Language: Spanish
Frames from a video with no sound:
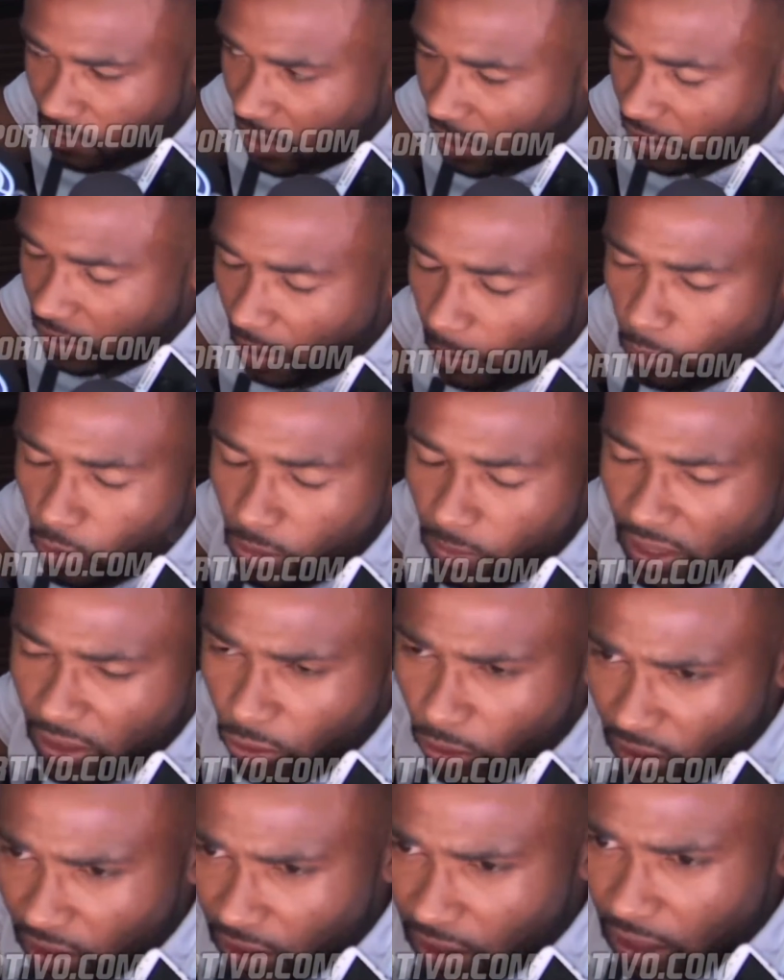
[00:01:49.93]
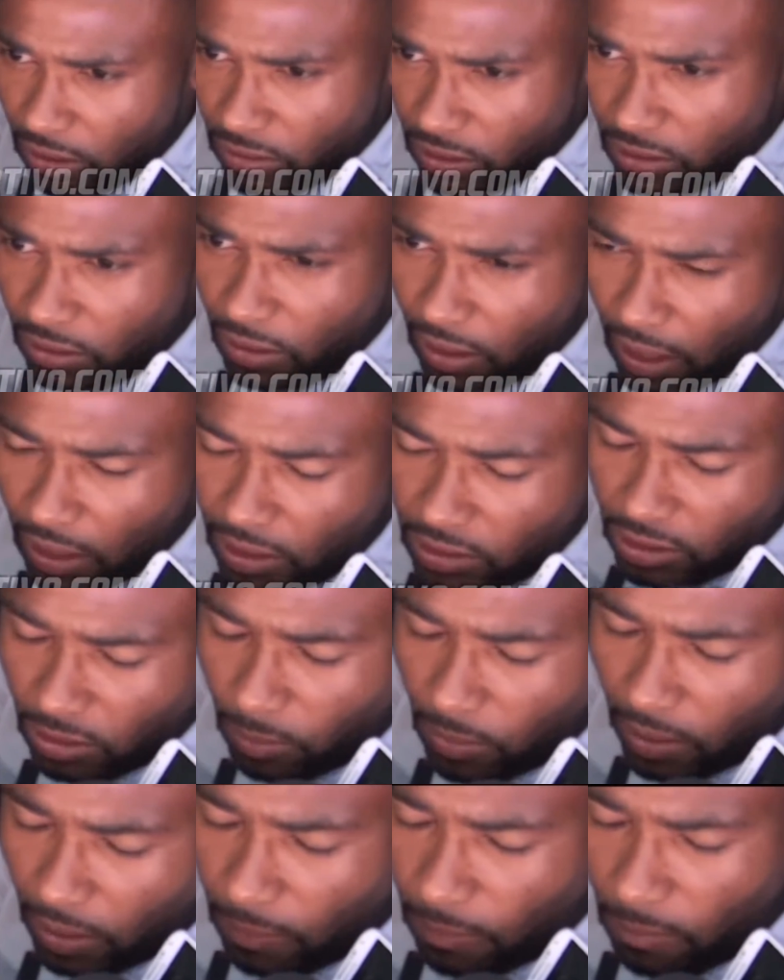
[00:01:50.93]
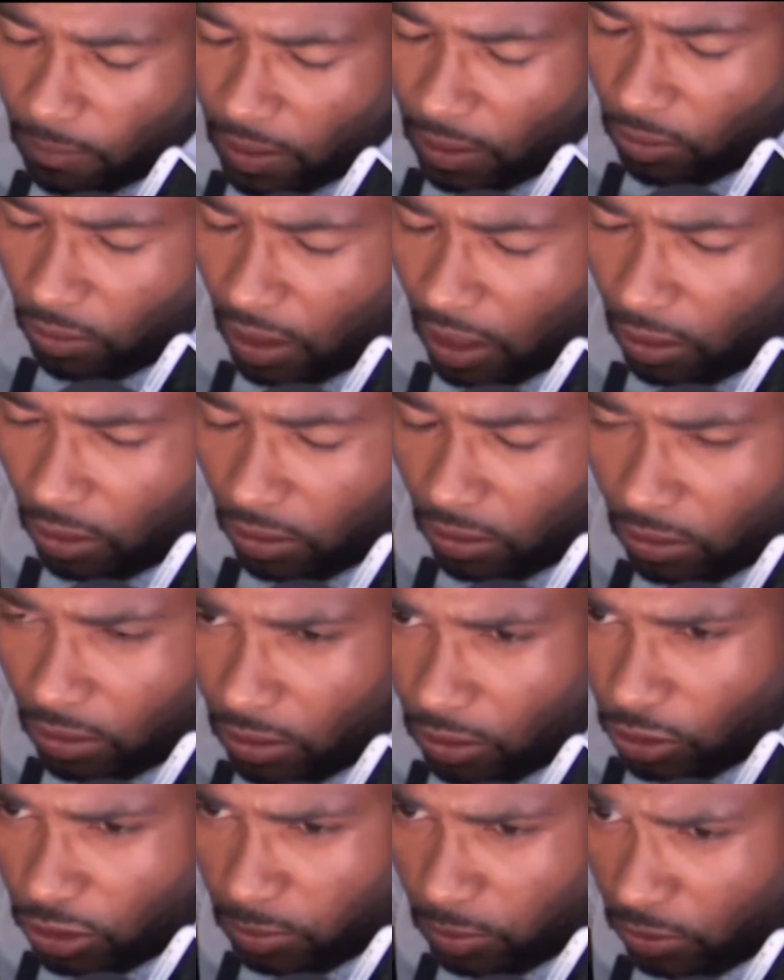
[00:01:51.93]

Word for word: está muy bien ordenado entre de la cancha para, lograr los